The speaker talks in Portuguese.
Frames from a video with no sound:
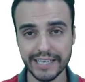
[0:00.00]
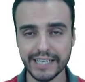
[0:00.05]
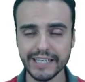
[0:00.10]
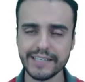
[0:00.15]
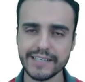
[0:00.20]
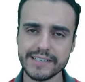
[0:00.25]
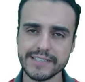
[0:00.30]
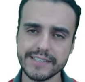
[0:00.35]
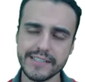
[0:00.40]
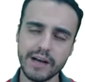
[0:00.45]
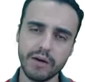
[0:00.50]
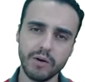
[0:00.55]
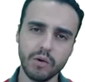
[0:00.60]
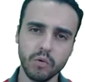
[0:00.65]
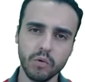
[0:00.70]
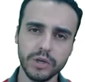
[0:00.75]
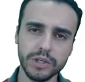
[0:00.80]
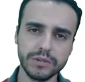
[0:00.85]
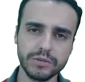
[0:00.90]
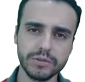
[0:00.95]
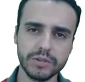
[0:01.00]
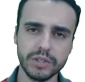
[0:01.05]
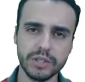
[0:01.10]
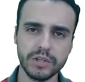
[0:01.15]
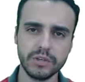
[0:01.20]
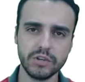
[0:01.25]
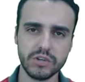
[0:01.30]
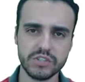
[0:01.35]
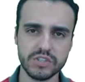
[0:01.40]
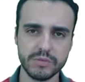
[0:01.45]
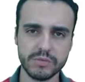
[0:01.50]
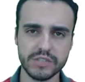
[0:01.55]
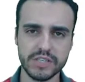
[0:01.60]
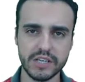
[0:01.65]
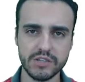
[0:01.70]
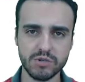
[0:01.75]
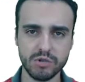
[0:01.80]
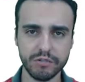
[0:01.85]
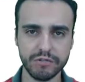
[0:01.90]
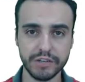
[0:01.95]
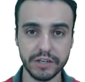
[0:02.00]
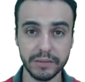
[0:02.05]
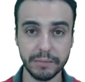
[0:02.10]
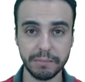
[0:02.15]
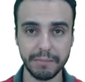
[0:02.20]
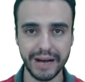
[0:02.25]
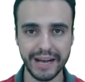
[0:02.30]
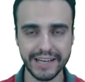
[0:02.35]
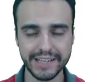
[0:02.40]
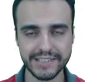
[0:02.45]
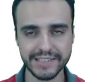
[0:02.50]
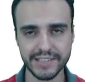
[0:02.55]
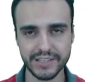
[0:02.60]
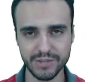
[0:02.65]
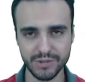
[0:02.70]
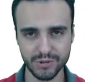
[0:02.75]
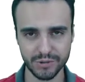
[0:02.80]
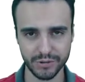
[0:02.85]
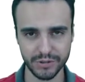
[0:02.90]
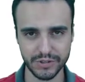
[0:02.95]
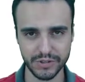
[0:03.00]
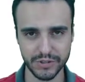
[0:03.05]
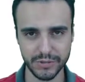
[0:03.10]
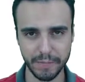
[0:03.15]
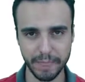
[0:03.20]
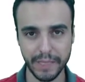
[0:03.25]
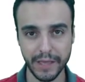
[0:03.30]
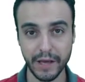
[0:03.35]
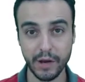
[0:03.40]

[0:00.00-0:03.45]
e nesta aula 8 nós vamos resolver mais questões.